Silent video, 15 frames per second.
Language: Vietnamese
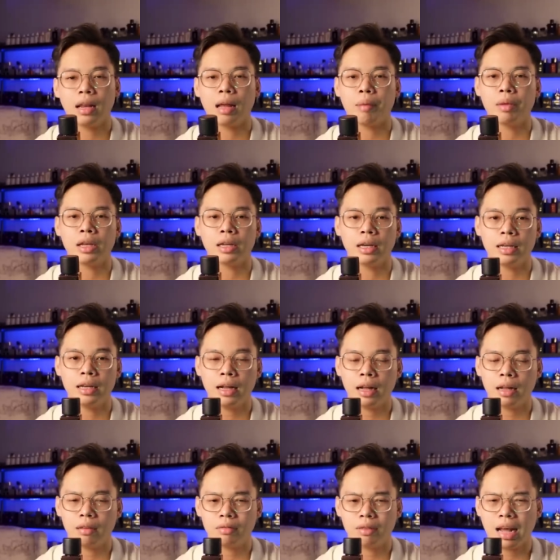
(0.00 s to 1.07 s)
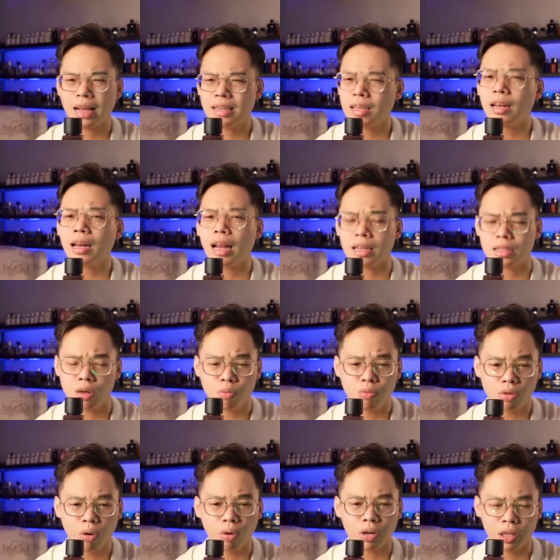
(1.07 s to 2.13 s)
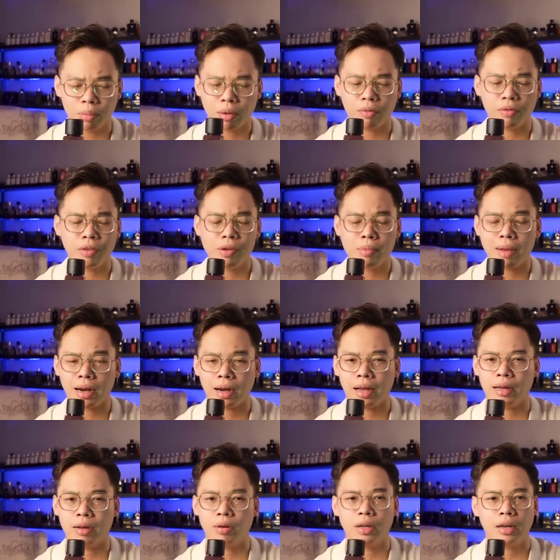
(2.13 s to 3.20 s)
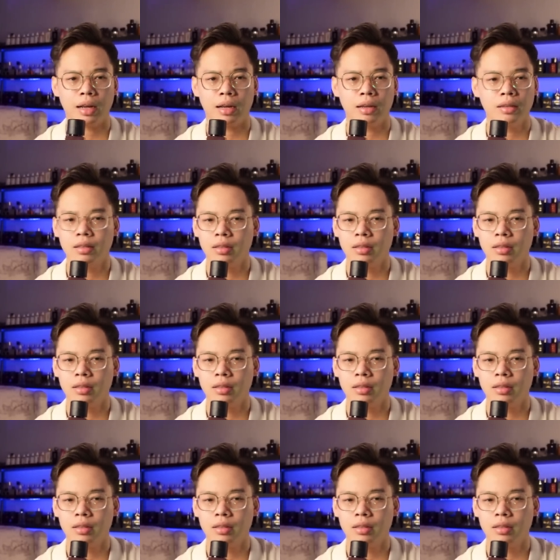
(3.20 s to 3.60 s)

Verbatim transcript: là mình thấy là đã rất là giống rồi nhưng mà với phiên bản này nó thật là